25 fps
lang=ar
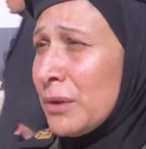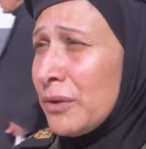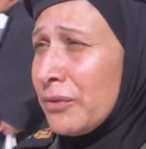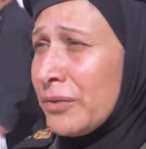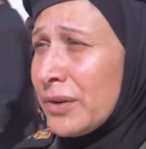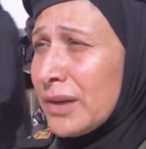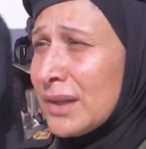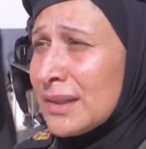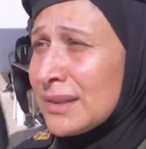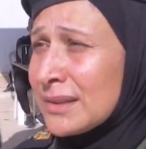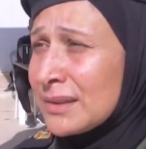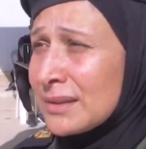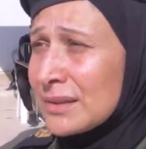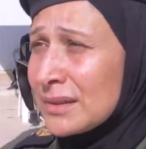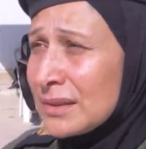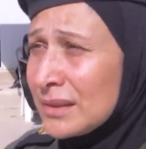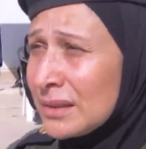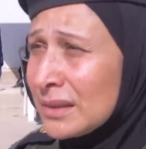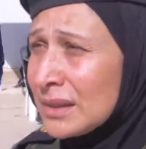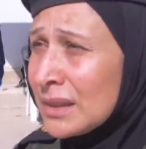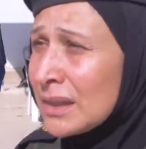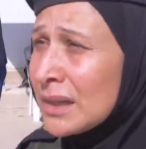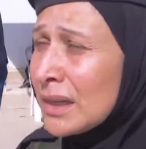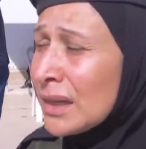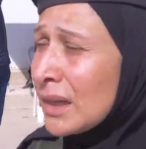
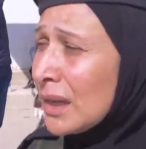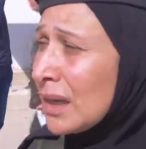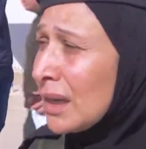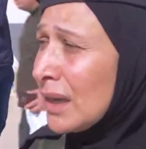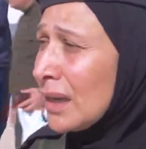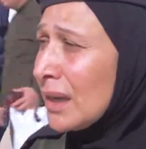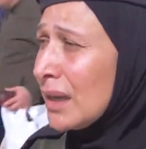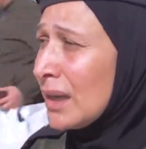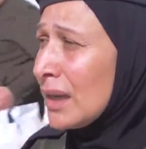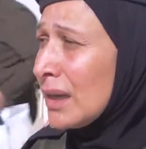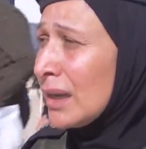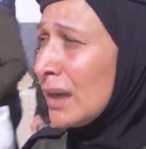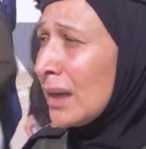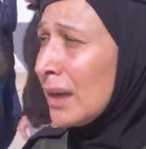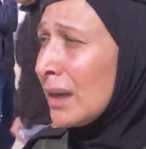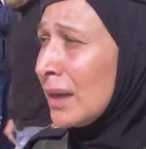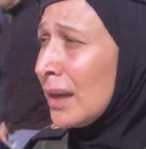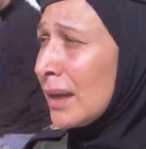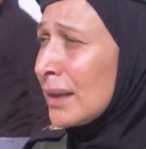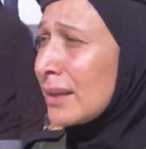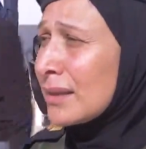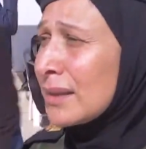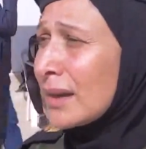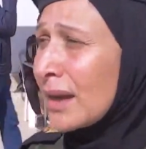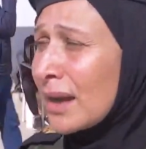الفلسطيني إيه
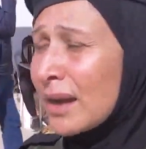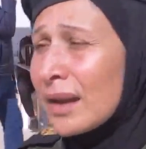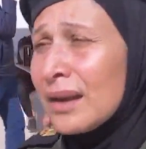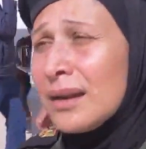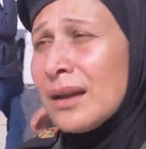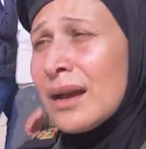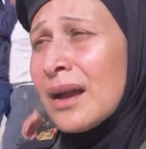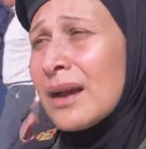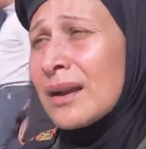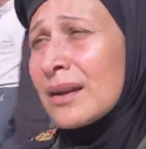للتخلي